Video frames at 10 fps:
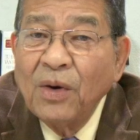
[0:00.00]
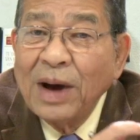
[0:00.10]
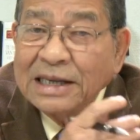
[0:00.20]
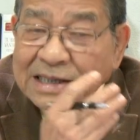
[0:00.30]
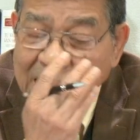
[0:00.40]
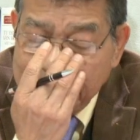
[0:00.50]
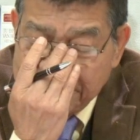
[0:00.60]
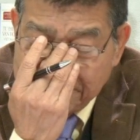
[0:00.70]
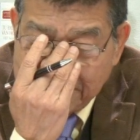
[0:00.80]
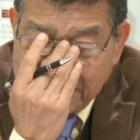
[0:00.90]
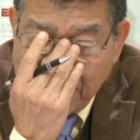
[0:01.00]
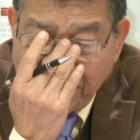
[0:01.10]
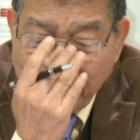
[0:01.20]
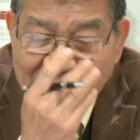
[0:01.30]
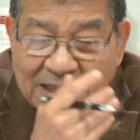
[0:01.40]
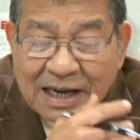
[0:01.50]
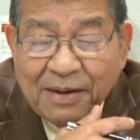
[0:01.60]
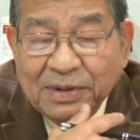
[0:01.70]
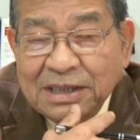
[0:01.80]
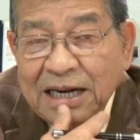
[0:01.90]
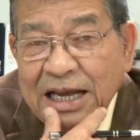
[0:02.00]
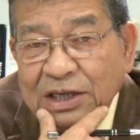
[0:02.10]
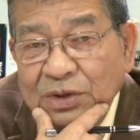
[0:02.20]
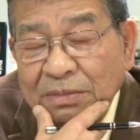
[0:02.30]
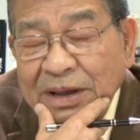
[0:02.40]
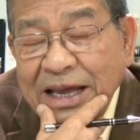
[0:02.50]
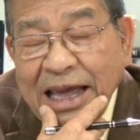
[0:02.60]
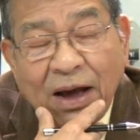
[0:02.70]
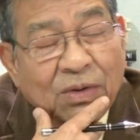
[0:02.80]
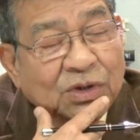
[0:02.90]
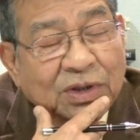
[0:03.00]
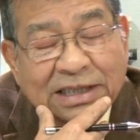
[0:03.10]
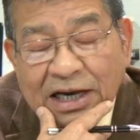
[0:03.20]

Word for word: ngoài trời, nếu mà bây giờ một gia đình chuẩn bị kẹo cho